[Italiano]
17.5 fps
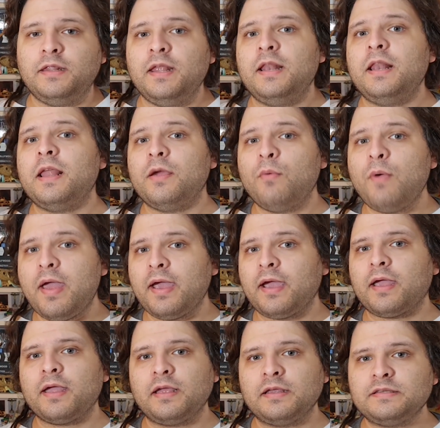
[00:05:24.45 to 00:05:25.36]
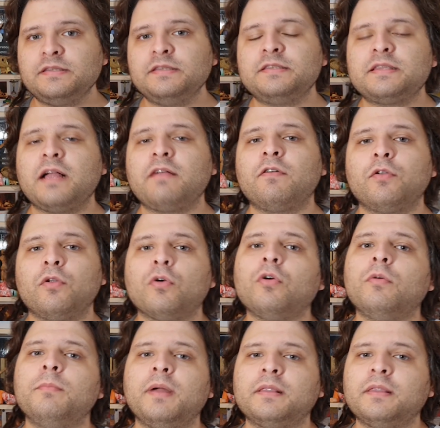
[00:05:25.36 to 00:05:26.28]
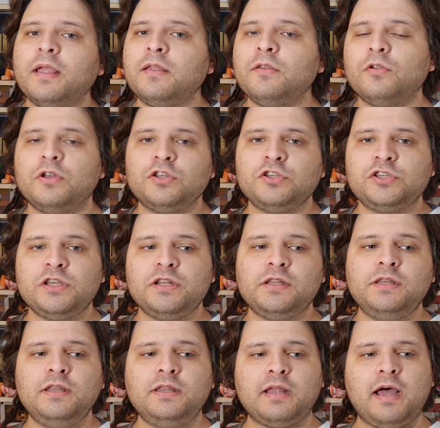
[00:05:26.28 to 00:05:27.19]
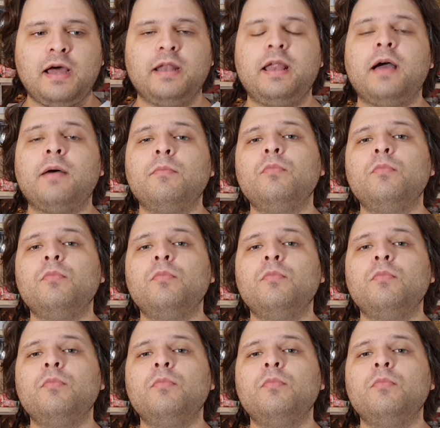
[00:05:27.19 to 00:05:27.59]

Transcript: delle guerre che si stavano combattendo nei cieli d'Italia,